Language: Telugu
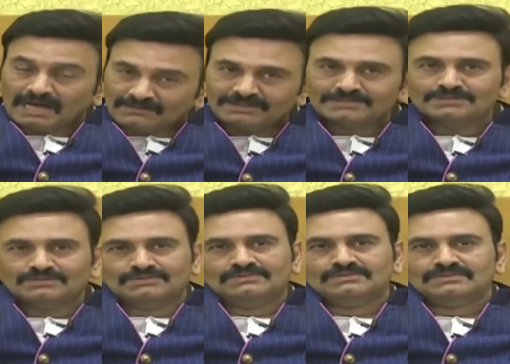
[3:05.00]
ఆ
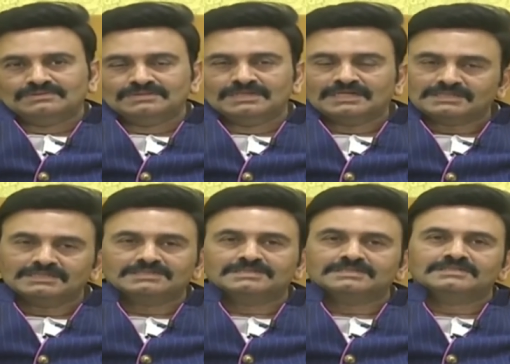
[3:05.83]
వయసులో నాకు
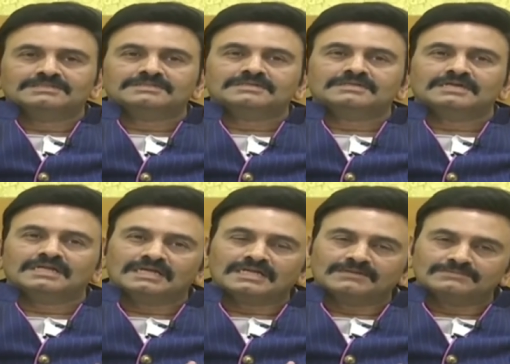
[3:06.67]
తెలిసి
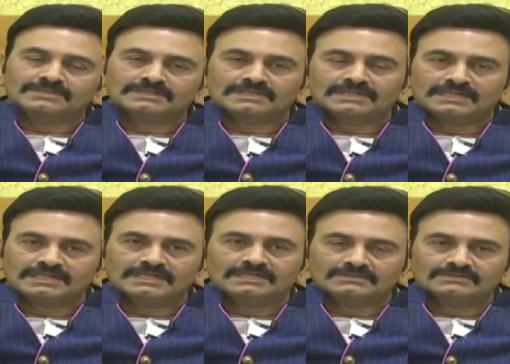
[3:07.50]
గల్లా రామచంద్ర
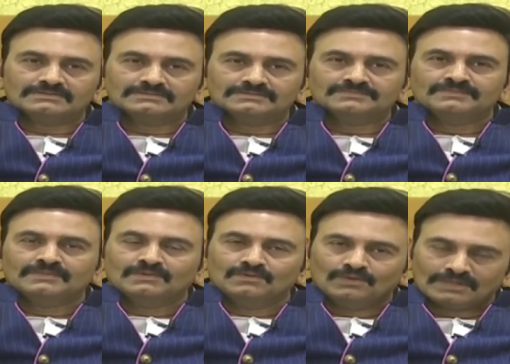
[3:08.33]
నాయుడు గారు
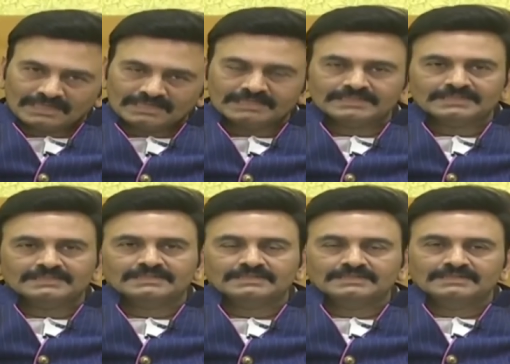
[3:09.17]
ఒక ఆయనే
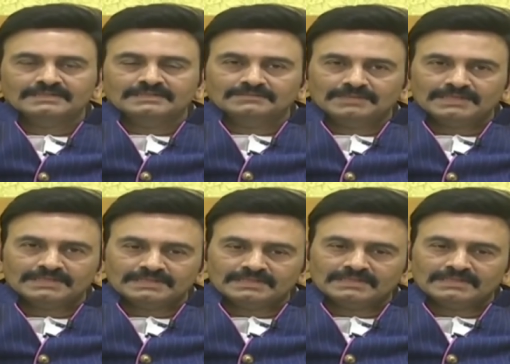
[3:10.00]
మరి